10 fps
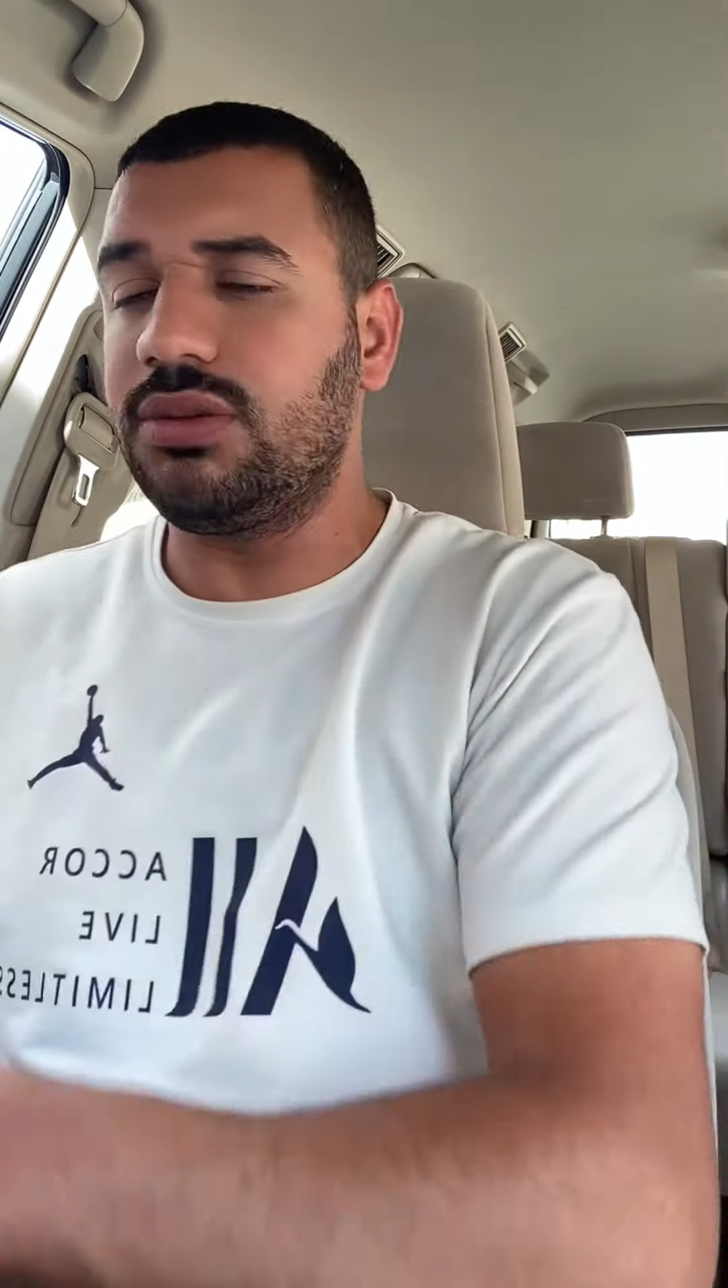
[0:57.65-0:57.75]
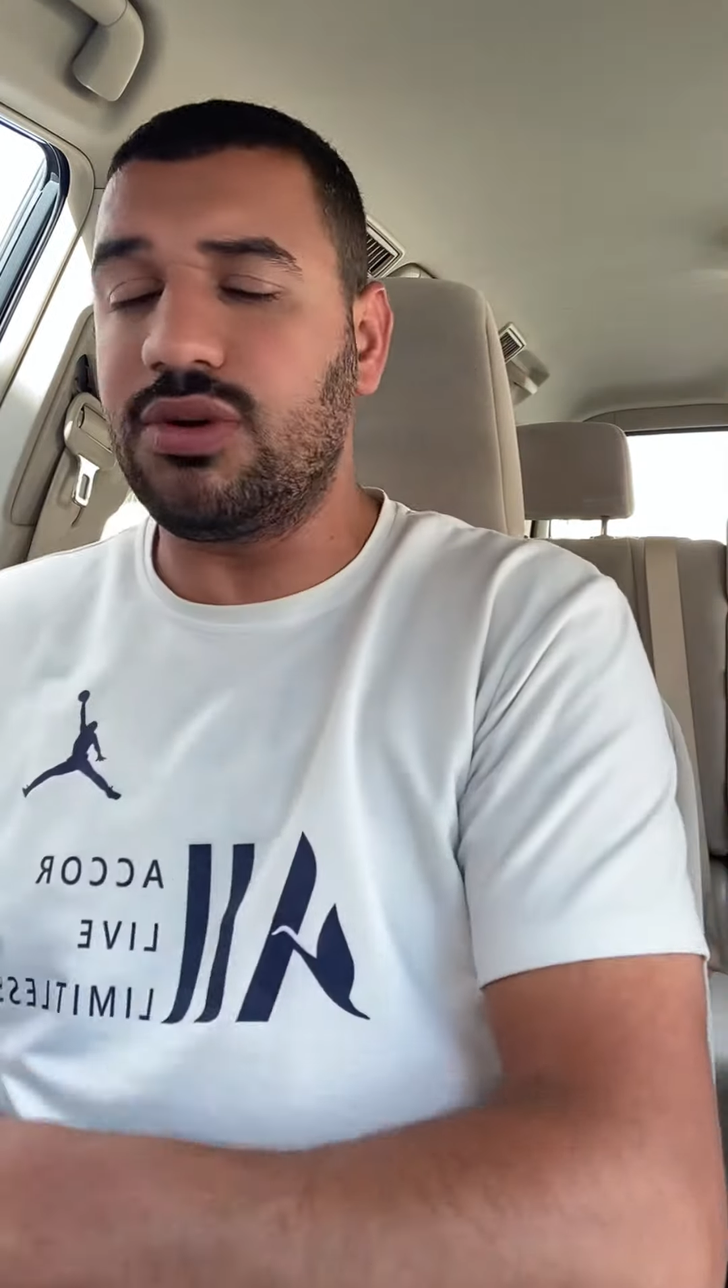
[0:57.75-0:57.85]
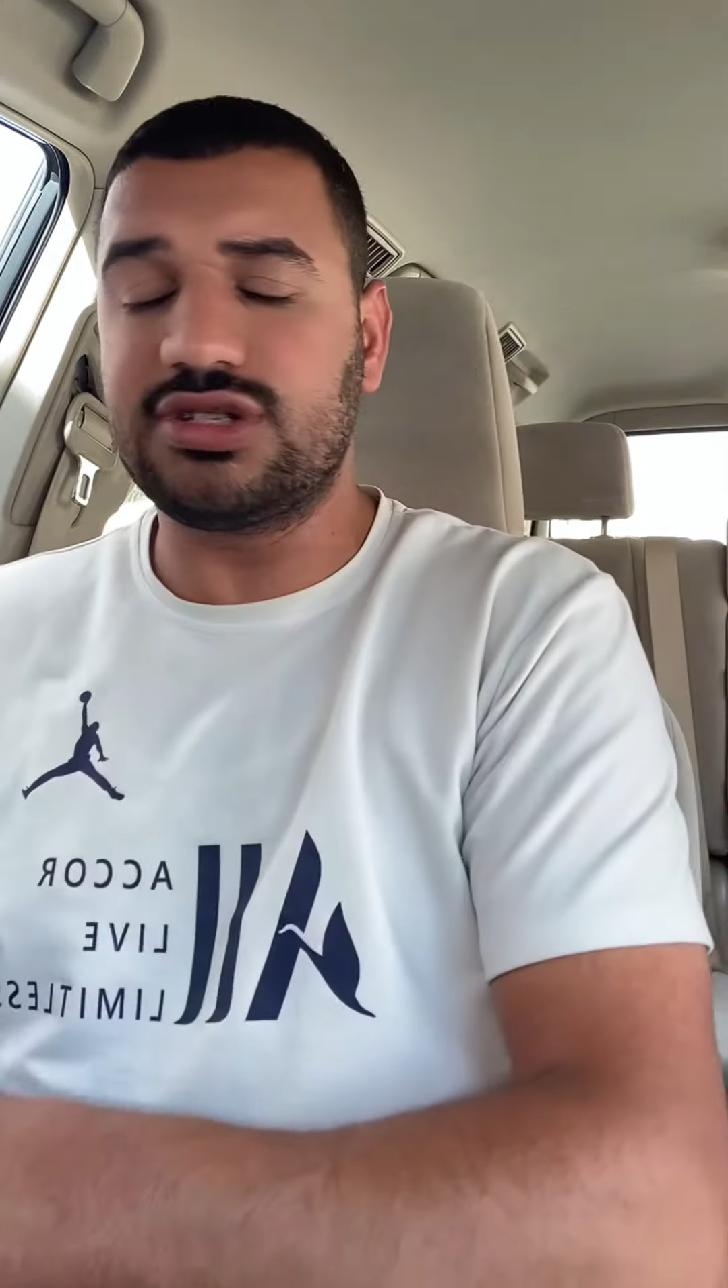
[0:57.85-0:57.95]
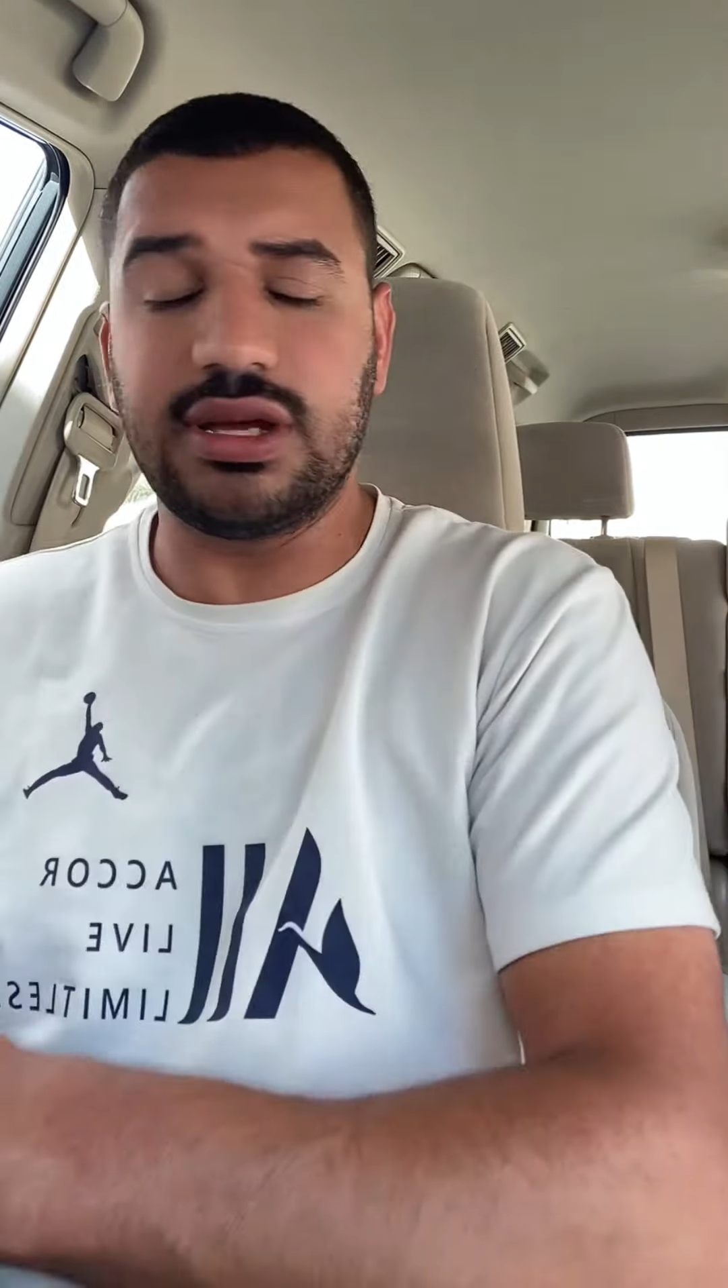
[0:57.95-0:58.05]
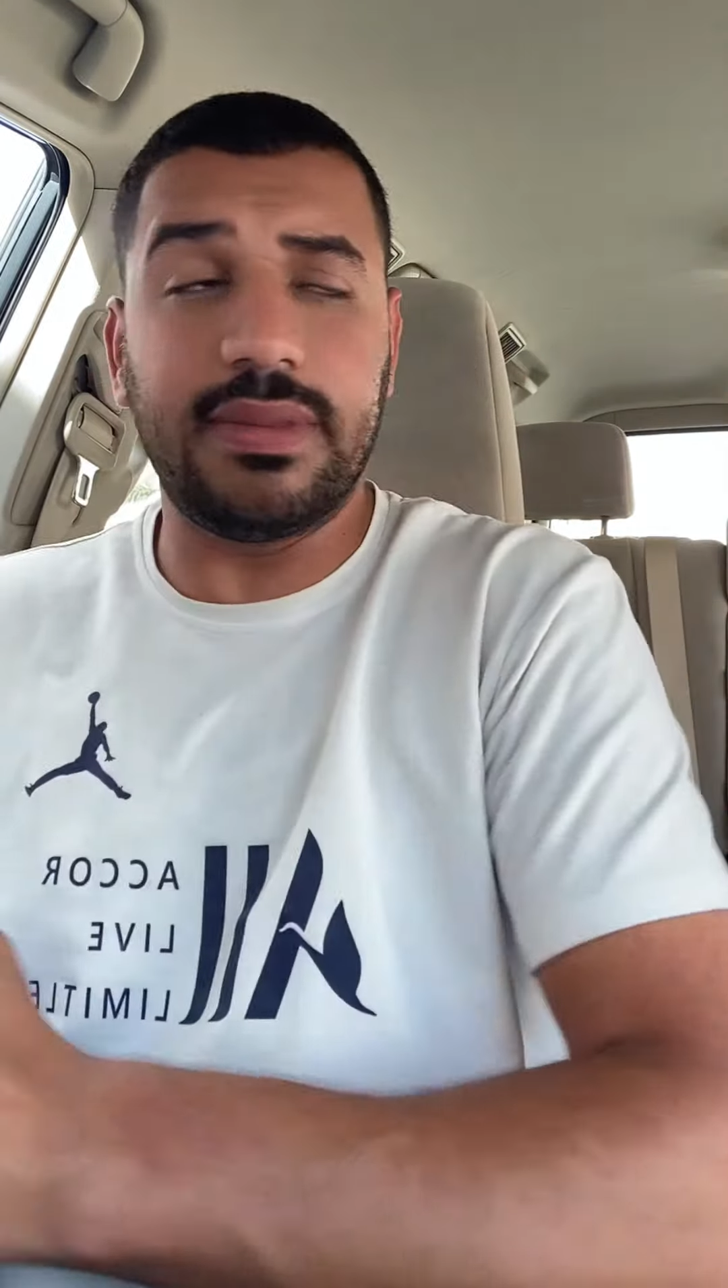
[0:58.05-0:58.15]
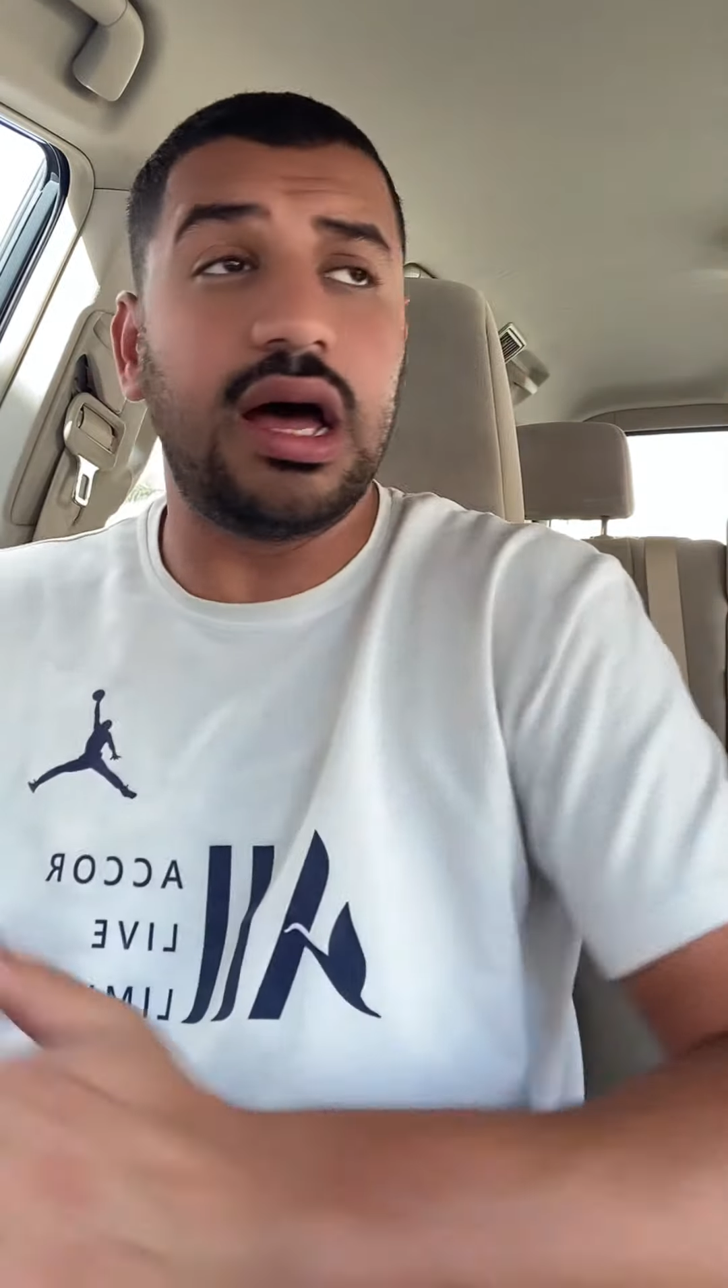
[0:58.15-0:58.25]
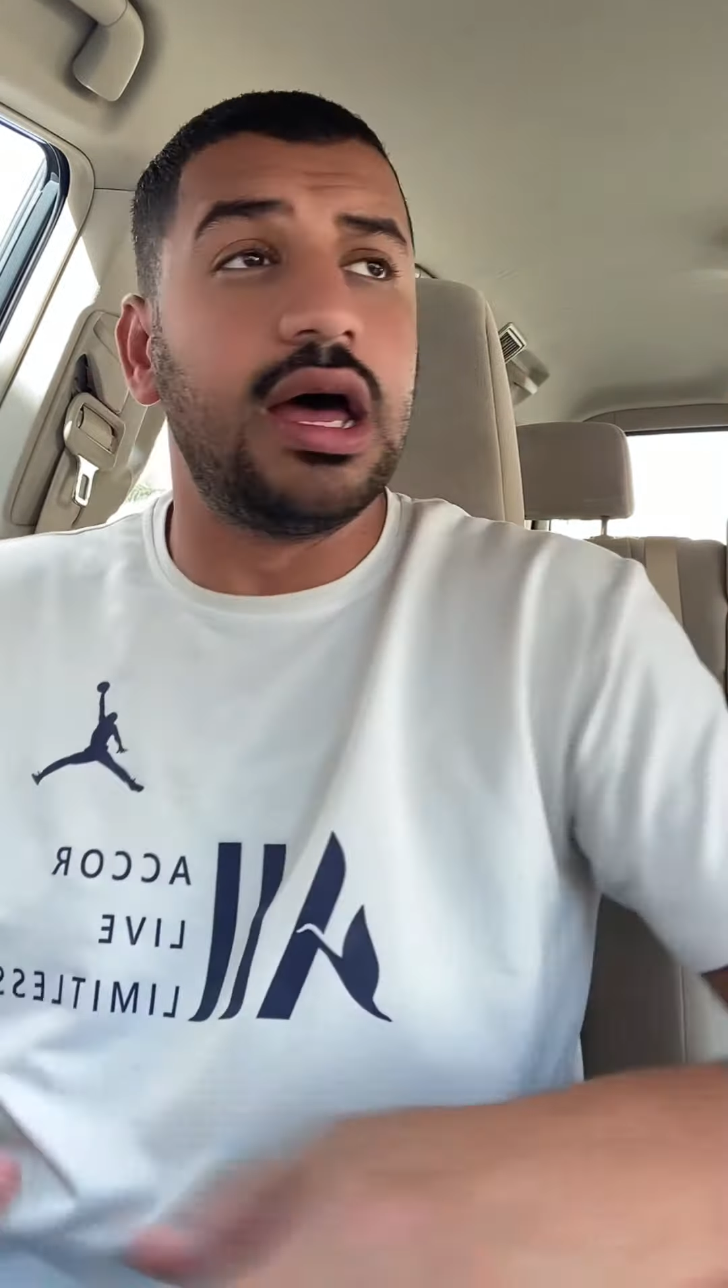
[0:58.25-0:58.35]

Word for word: الموسم